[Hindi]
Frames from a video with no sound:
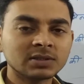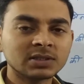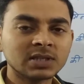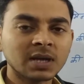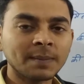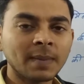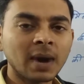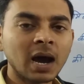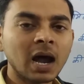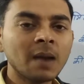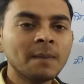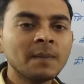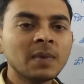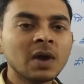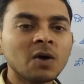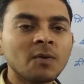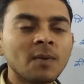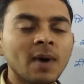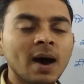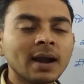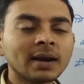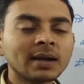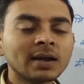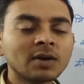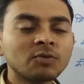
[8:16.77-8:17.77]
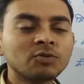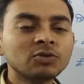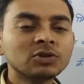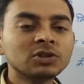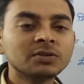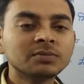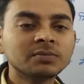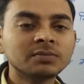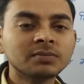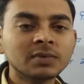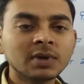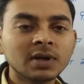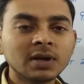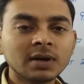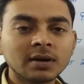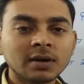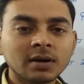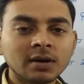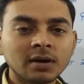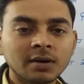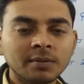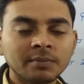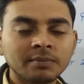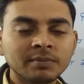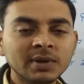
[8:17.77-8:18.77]
समान व्यवहार के कुछ
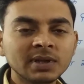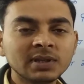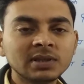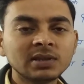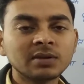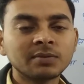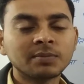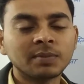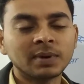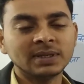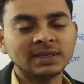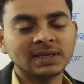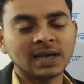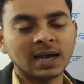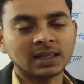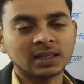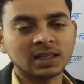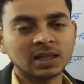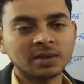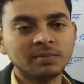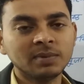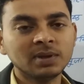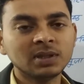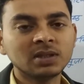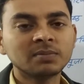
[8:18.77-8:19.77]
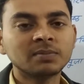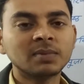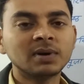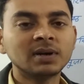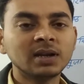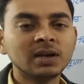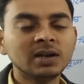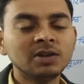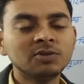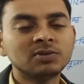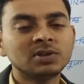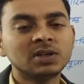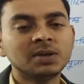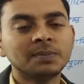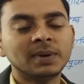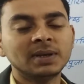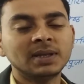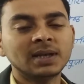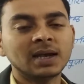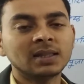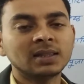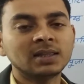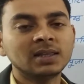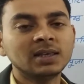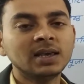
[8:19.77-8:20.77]
मित्र बन जाते हैं मित्र मंडली उसकी बन
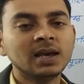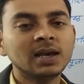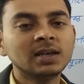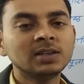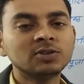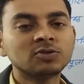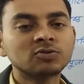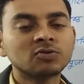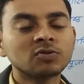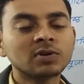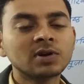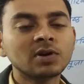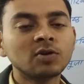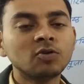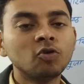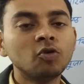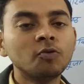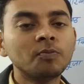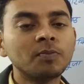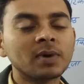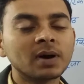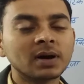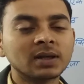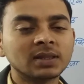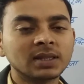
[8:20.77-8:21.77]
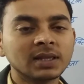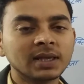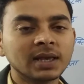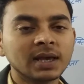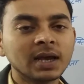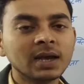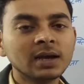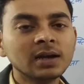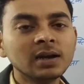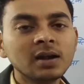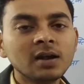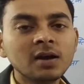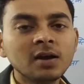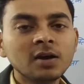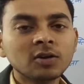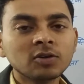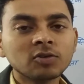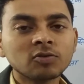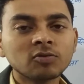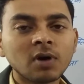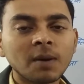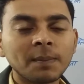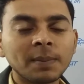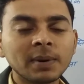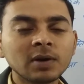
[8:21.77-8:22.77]
जाती है जिसको कि ग्रुप कहते हैं
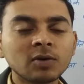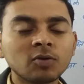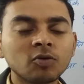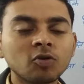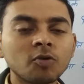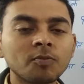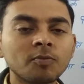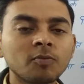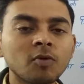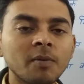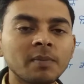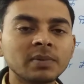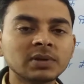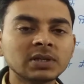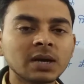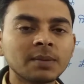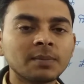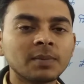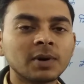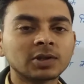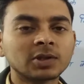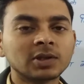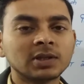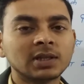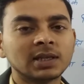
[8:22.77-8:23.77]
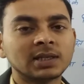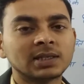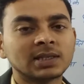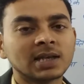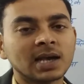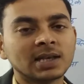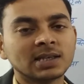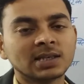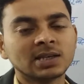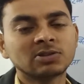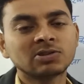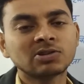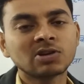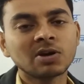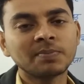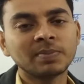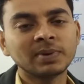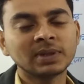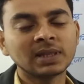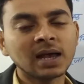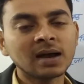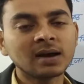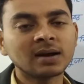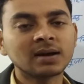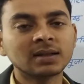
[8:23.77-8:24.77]
तो अपने ग्रुप को हमेशा महत्व देता है जैसे उसके
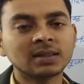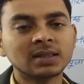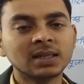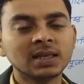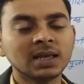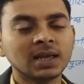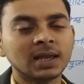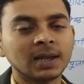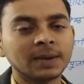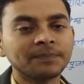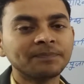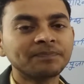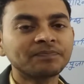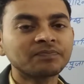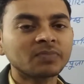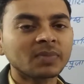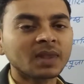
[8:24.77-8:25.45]
पिता कहते हैं